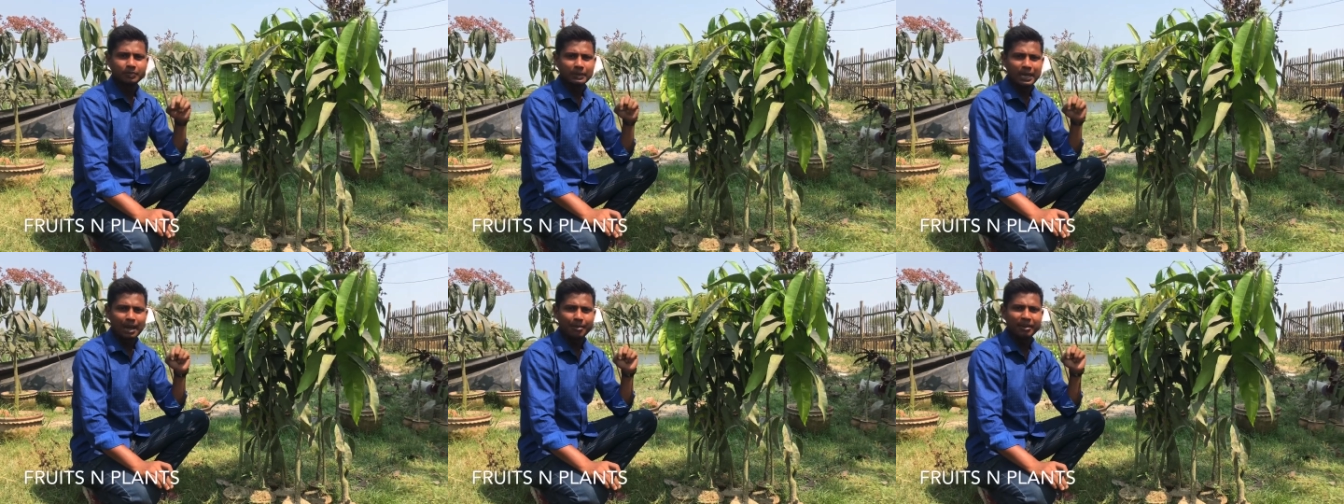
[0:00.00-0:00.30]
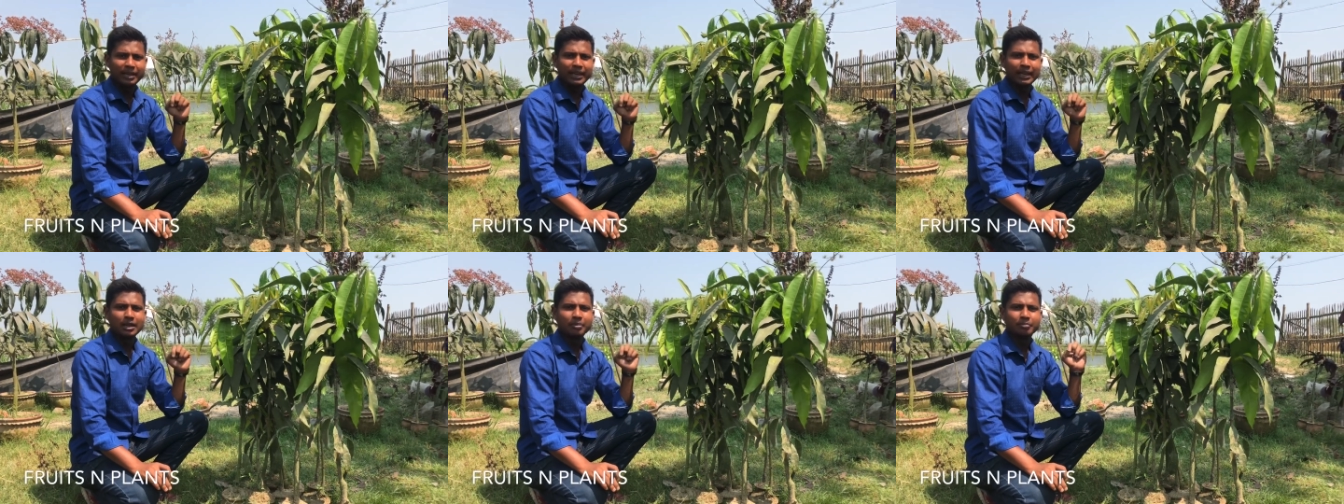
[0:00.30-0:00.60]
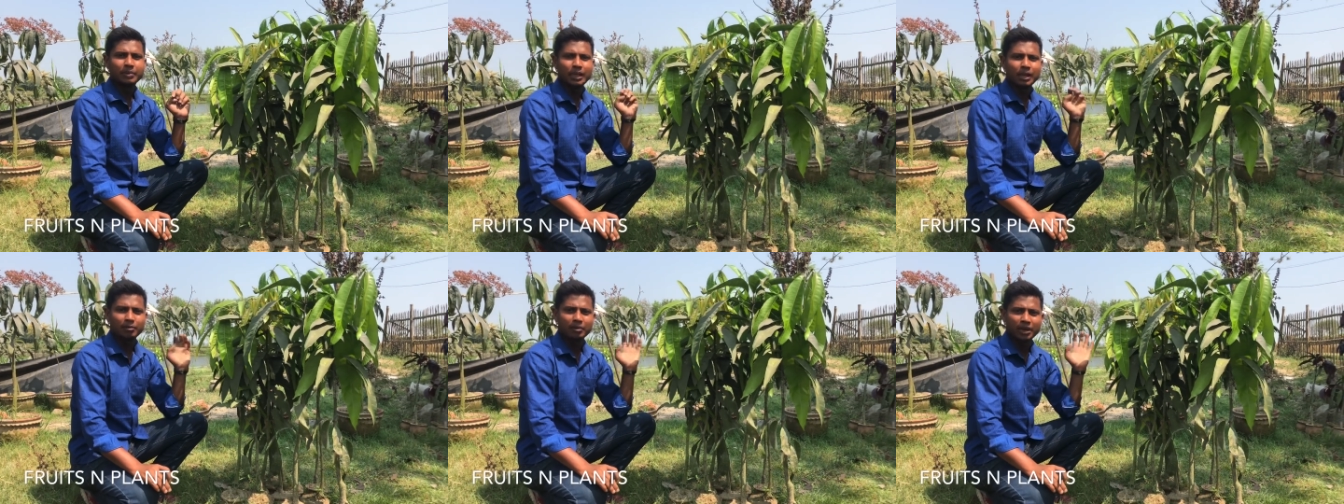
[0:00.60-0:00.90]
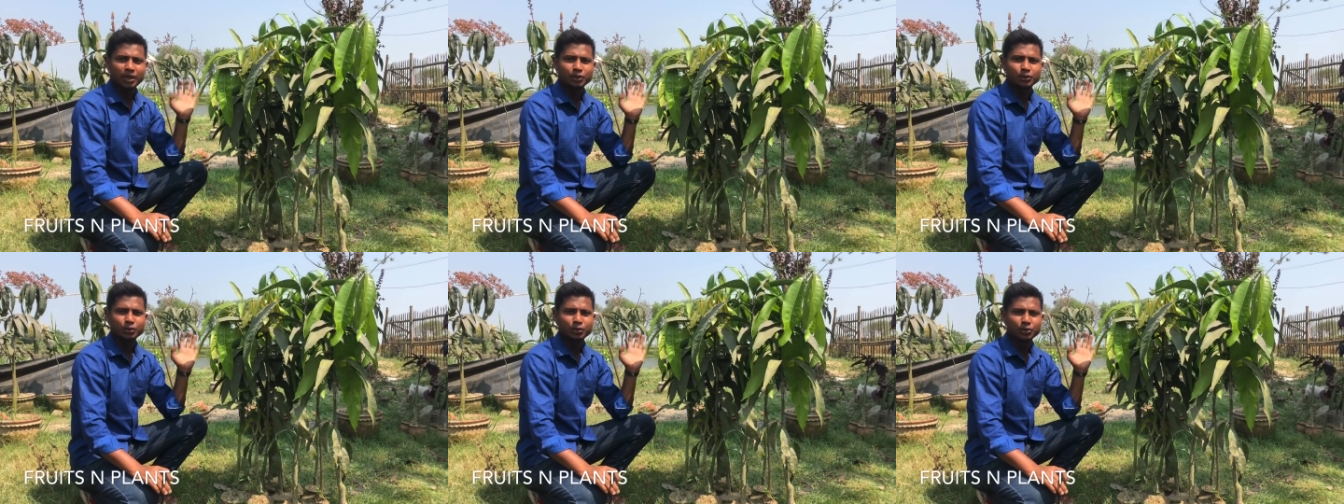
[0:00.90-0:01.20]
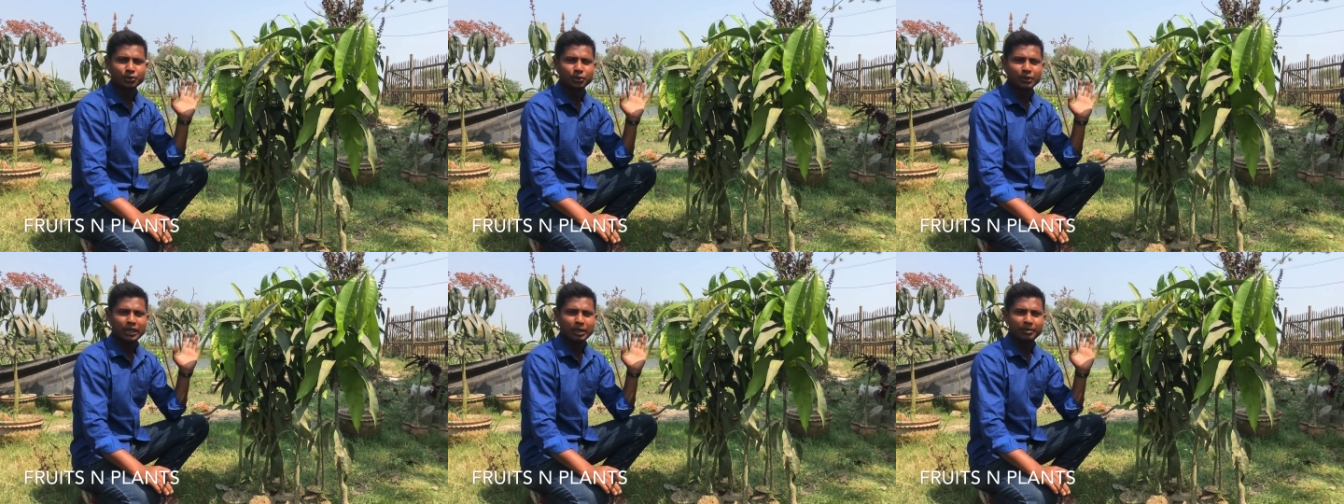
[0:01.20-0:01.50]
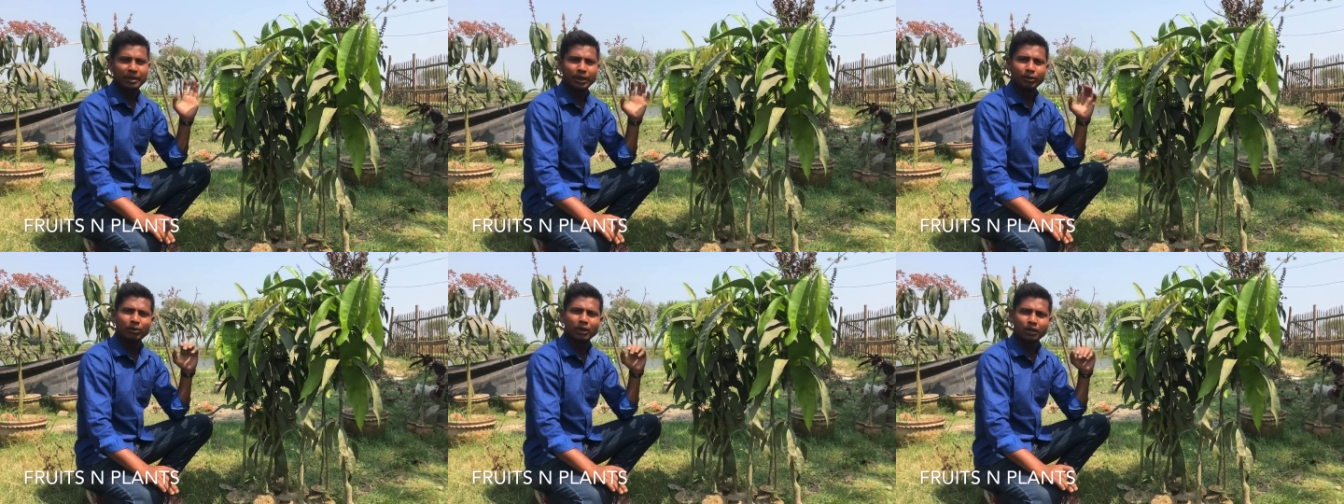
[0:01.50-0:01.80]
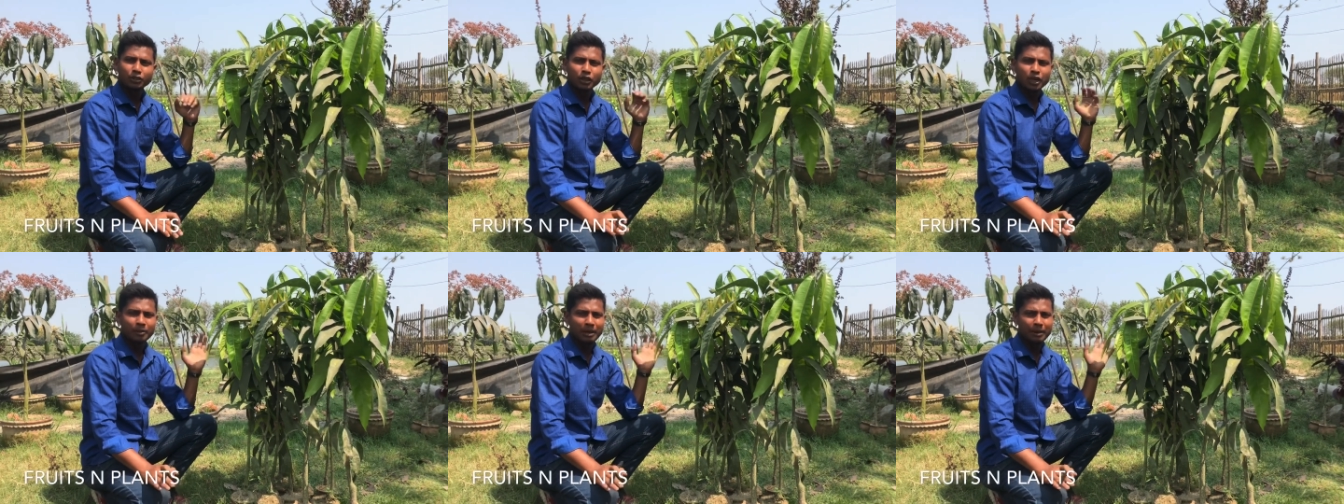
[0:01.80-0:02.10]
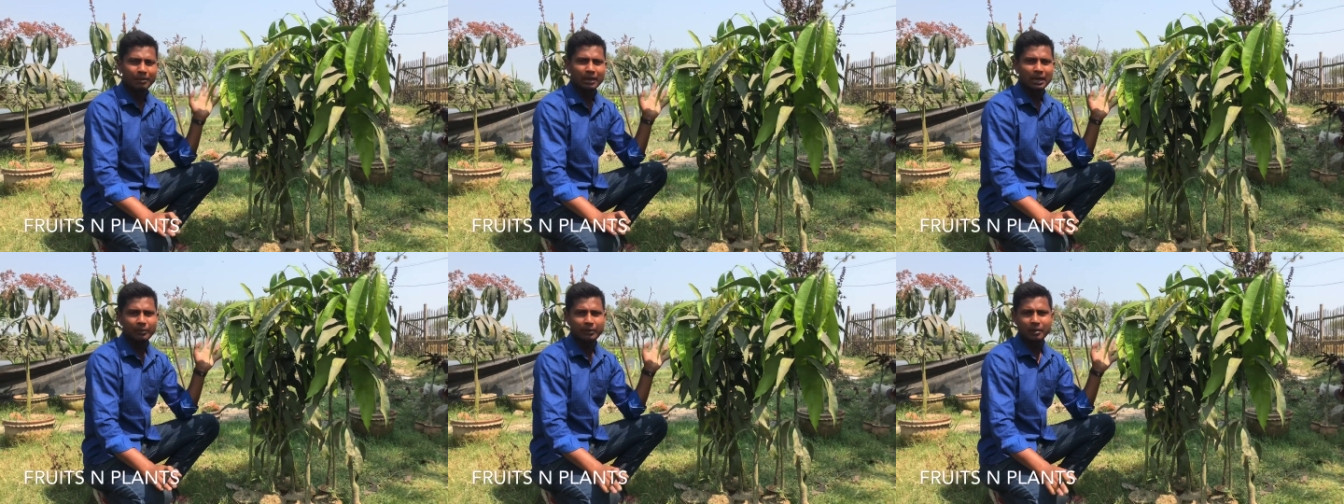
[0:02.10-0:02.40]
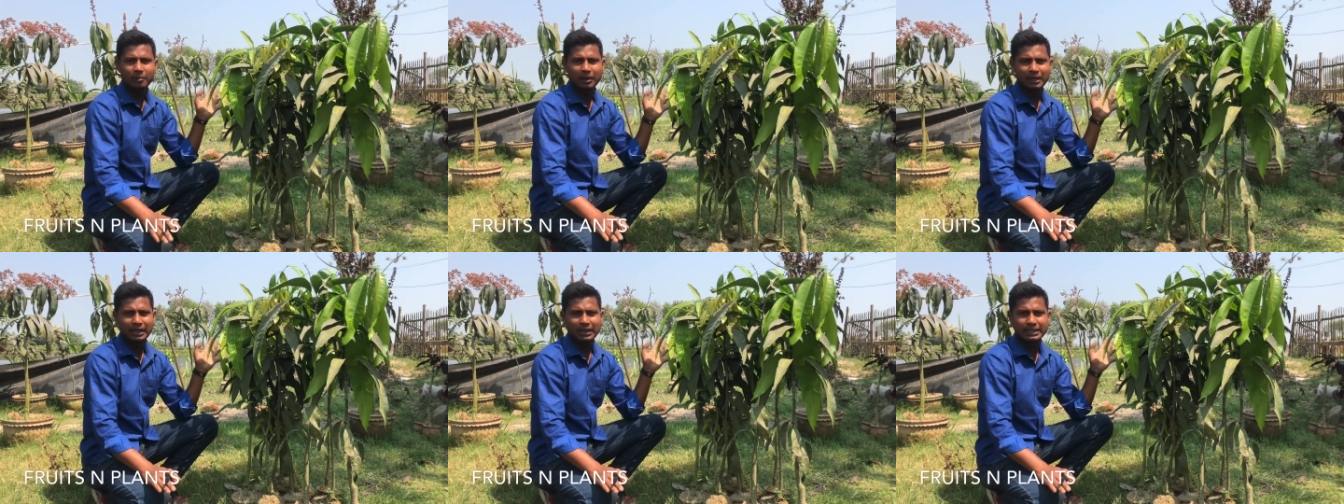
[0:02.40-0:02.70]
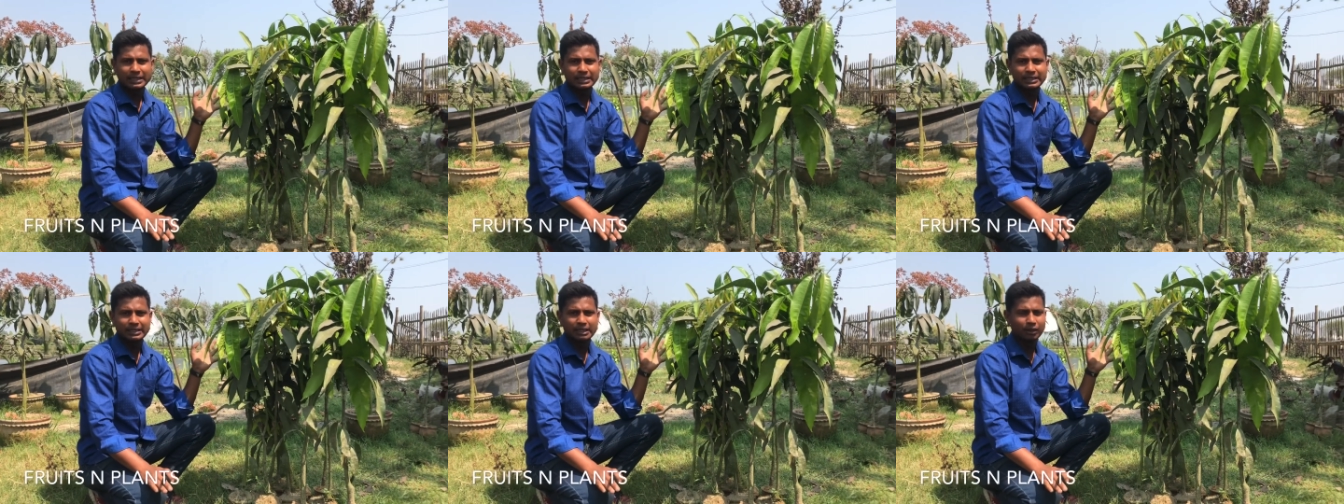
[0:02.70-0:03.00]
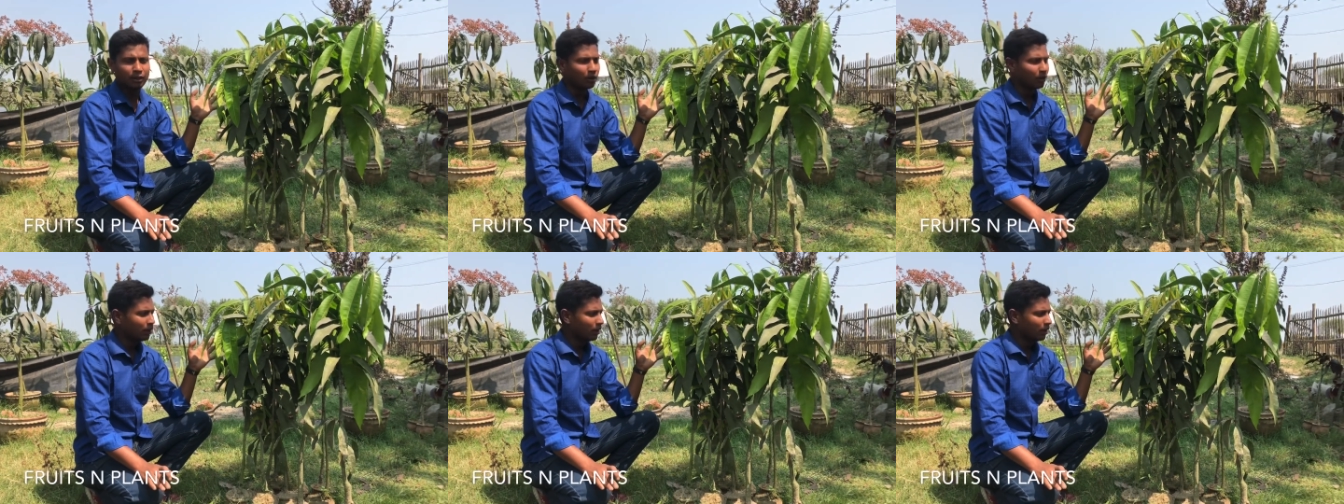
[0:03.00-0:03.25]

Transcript: আমেরিকান পালমার সূর্য ডিম এগুলো সব অ্যাভেলেবেল বাংলাদেশে ছিল